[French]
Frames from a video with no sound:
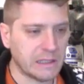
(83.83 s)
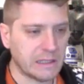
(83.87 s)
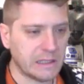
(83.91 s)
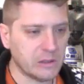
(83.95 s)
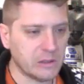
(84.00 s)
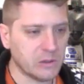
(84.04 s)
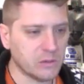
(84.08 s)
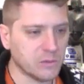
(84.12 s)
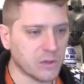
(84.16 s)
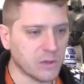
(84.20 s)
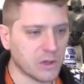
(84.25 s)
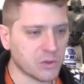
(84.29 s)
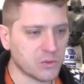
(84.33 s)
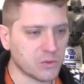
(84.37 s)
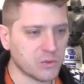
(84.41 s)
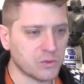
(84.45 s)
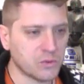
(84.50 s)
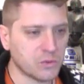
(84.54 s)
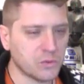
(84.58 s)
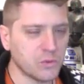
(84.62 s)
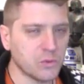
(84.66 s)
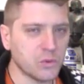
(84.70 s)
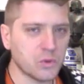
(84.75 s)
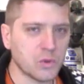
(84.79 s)
et de voir
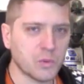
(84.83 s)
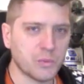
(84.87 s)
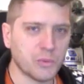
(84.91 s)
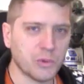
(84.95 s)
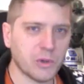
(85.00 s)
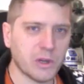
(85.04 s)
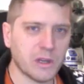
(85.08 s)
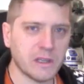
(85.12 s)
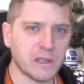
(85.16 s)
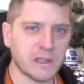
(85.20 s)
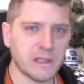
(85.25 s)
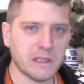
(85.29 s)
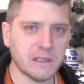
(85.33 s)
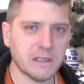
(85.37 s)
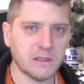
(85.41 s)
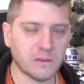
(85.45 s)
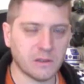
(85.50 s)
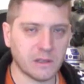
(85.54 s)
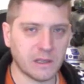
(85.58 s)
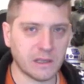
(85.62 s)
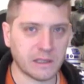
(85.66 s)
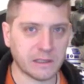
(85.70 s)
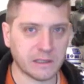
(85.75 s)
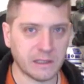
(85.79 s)
jusqu'où je peux aller
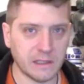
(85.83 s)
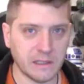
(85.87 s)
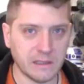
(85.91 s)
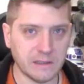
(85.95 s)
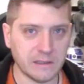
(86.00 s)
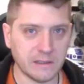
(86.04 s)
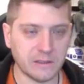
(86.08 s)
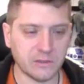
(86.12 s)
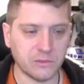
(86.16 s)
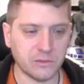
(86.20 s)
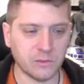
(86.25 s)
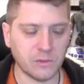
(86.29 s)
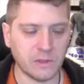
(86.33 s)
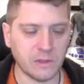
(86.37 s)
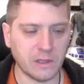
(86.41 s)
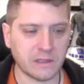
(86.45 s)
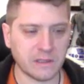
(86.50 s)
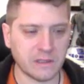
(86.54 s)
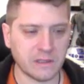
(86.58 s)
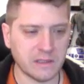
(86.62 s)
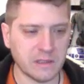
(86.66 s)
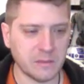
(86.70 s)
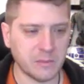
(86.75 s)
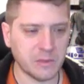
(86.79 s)
dans la réalisation, la
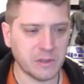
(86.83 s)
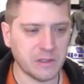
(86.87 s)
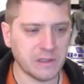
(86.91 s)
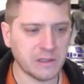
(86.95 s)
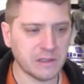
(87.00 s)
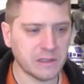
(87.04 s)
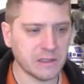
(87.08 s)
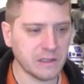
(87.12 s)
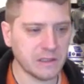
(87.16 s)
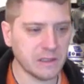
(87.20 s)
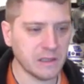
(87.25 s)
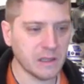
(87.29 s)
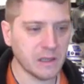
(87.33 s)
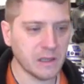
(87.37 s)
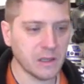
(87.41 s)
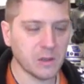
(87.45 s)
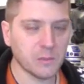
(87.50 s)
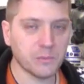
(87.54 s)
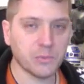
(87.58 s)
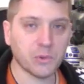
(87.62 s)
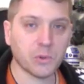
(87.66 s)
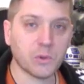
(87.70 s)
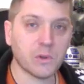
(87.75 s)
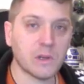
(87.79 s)
crédibilité,
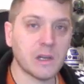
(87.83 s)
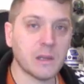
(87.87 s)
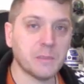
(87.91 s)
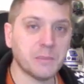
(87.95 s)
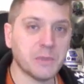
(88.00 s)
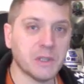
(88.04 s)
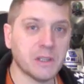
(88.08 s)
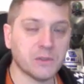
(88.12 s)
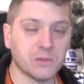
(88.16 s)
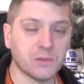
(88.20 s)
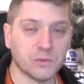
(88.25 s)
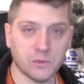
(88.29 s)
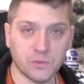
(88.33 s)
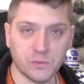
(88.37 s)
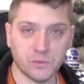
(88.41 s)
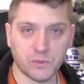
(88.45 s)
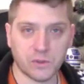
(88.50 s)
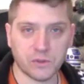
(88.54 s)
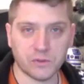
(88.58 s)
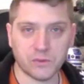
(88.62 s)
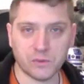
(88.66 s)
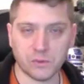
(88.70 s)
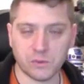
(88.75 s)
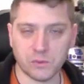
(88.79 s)
pour que la pièce, une
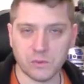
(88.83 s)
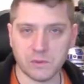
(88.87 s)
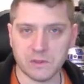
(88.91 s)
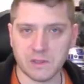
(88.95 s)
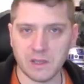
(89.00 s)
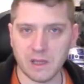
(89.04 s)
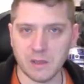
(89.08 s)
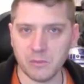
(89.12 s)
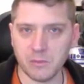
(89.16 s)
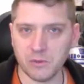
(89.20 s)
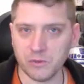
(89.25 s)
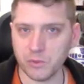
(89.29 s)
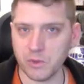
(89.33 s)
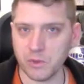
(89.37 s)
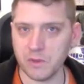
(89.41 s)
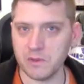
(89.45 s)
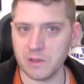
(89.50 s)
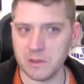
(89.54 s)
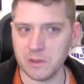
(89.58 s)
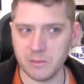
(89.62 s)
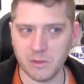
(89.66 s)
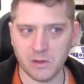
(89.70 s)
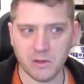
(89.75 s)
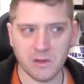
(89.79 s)
fois sur une table, soit
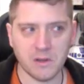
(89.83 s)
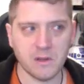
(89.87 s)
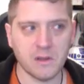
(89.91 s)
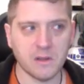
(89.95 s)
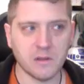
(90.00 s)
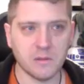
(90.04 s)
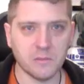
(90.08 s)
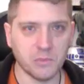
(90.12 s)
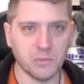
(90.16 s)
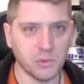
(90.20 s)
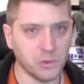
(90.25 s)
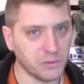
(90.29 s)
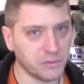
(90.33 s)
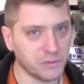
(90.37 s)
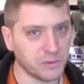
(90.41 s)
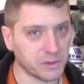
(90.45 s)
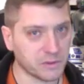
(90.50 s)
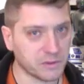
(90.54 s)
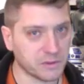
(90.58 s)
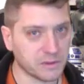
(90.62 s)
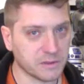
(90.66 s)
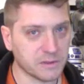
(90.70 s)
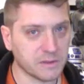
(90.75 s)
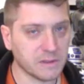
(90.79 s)
vraiment
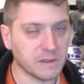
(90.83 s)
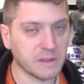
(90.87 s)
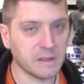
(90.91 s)
bluffante.